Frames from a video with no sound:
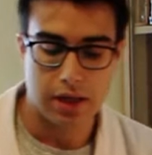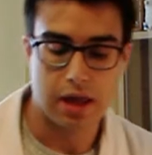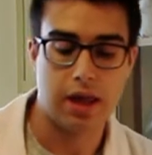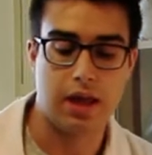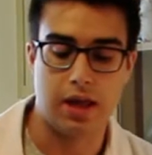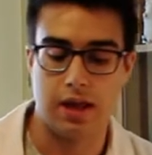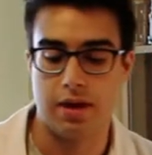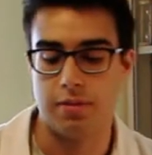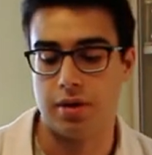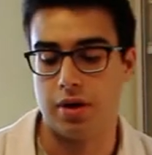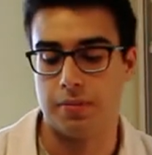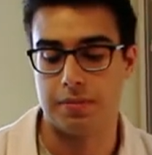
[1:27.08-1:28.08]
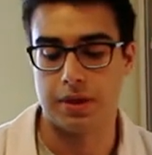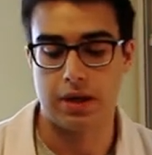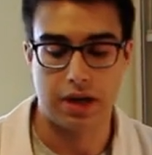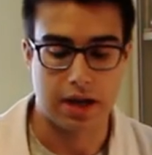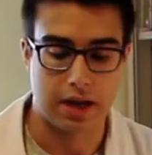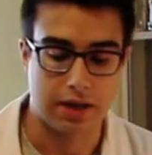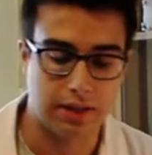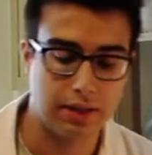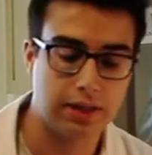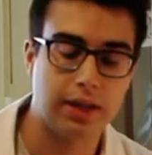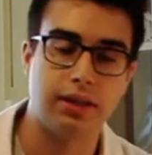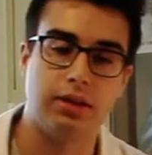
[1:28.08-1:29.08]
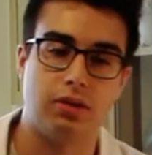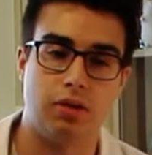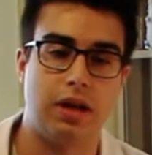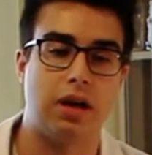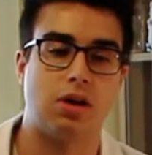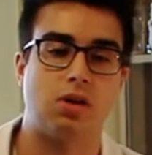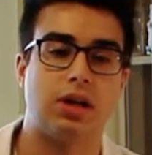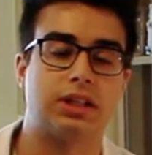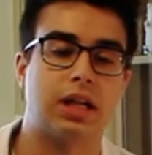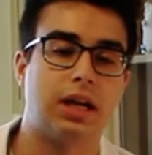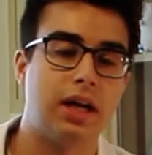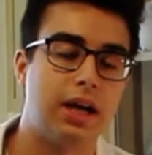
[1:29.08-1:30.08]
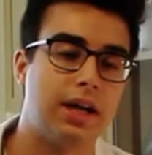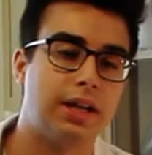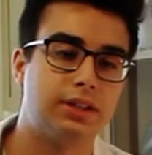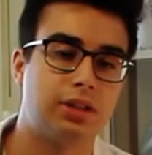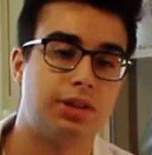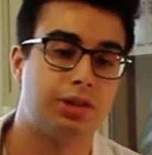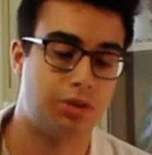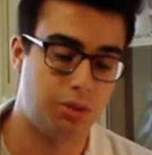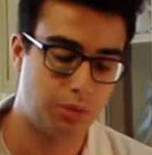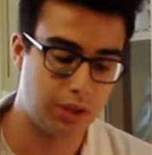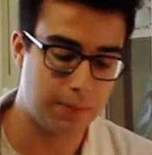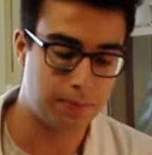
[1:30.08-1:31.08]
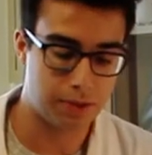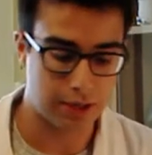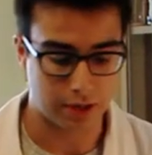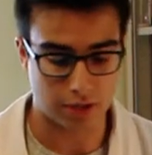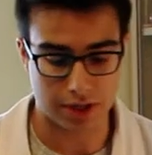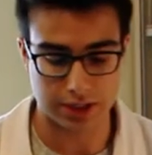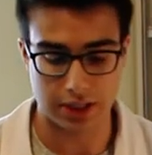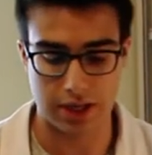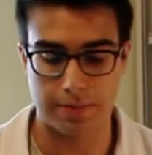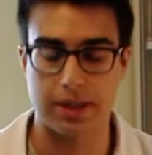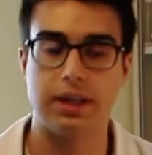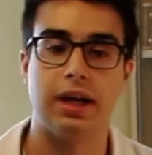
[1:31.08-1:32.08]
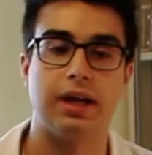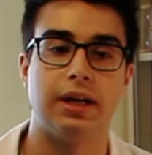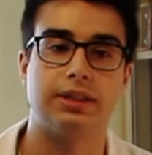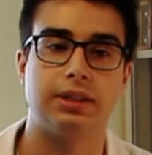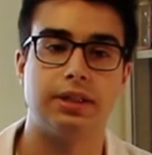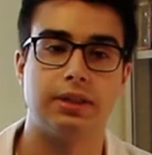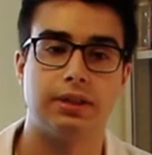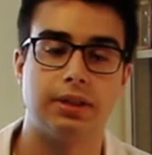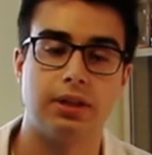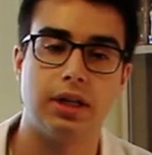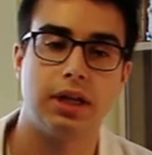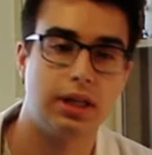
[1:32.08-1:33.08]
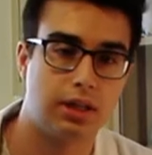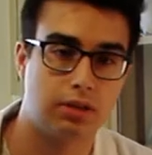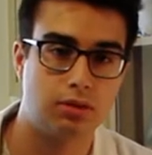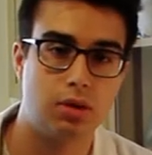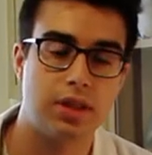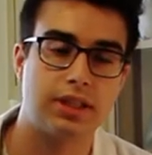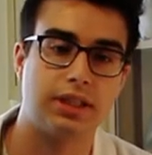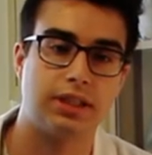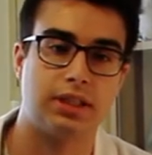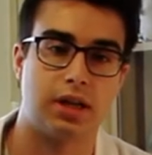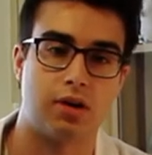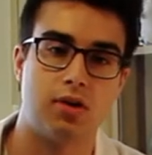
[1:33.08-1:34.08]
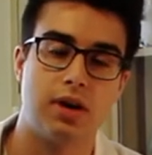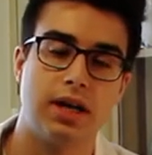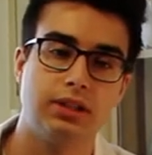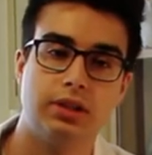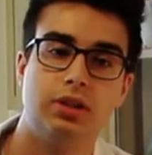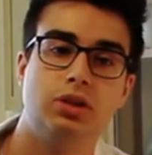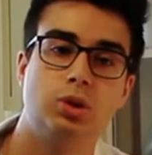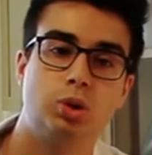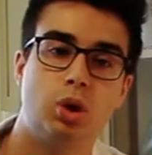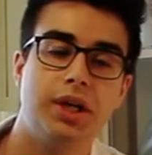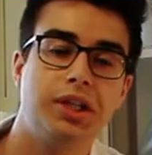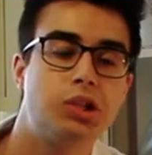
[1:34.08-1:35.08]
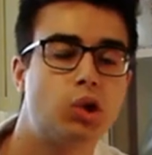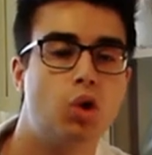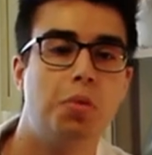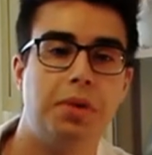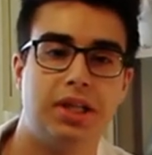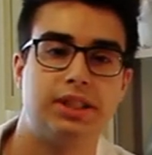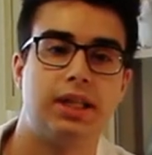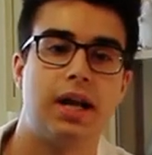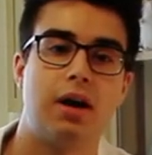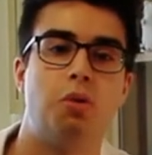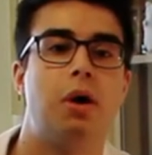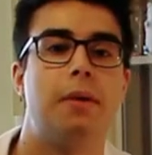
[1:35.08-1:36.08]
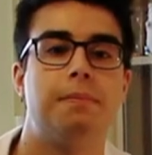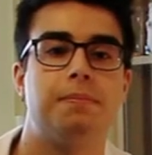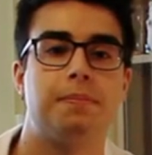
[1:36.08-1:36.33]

Eh, bueno, la calcita y todas las rocas calcáreas son un tipo de rocas sedimentarias. Todas estas rocas son insolubles en agua,